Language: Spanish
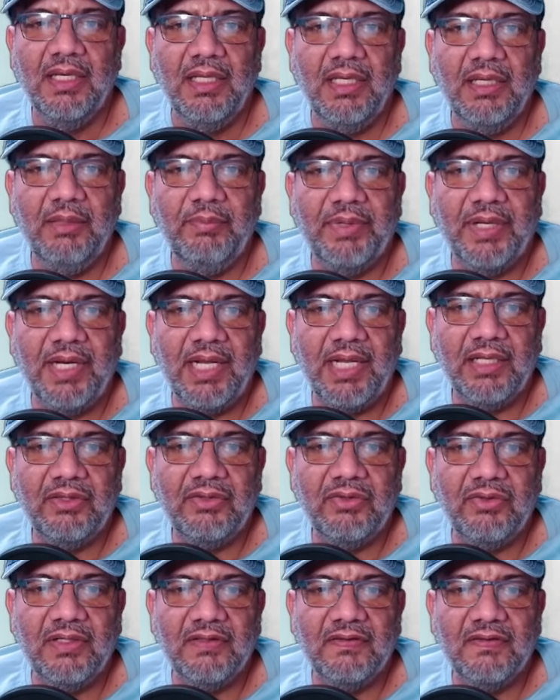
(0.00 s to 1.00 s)
Y para
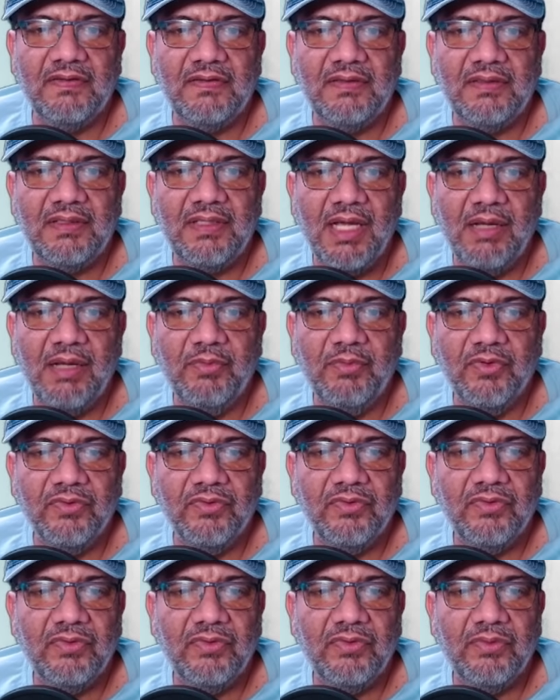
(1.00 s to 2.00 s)
esto
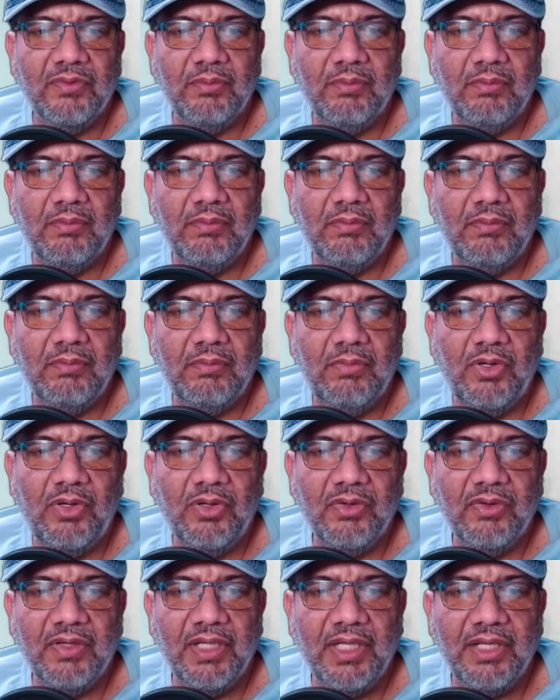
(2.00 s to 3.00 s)
necesitamos
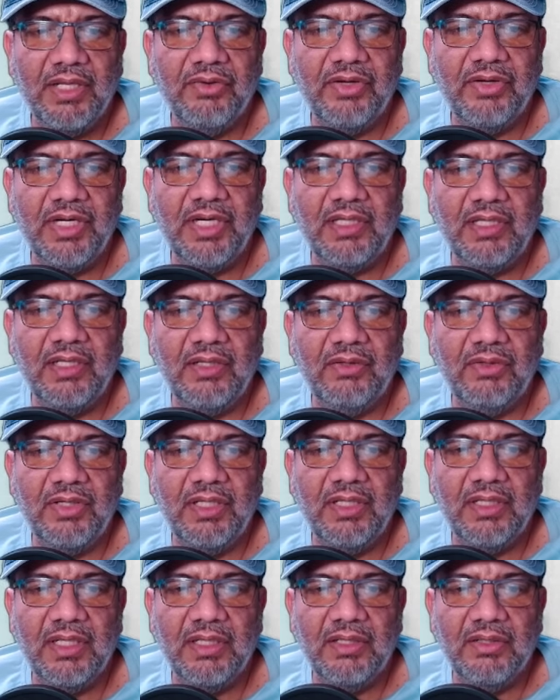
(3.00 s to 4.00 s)
bono de daño crítico
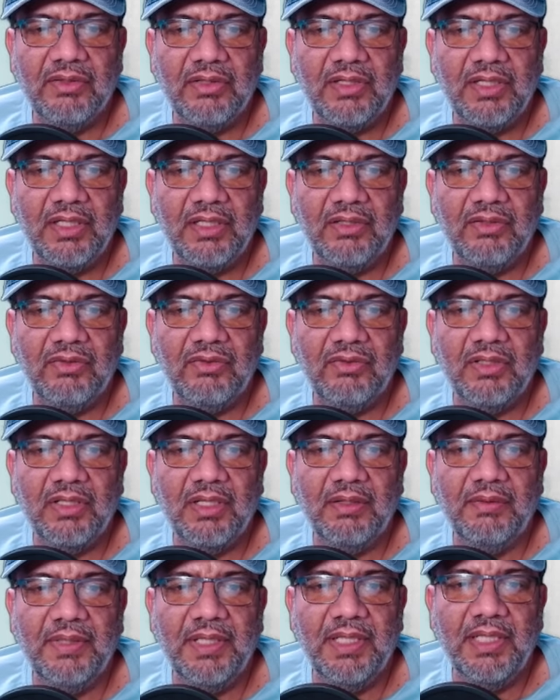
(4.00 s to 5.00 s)
y daño crítico de
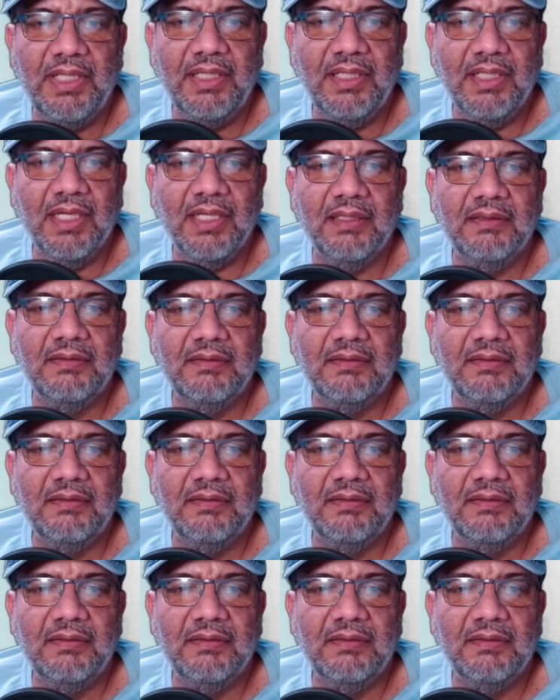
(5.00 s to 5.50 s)
habilidad.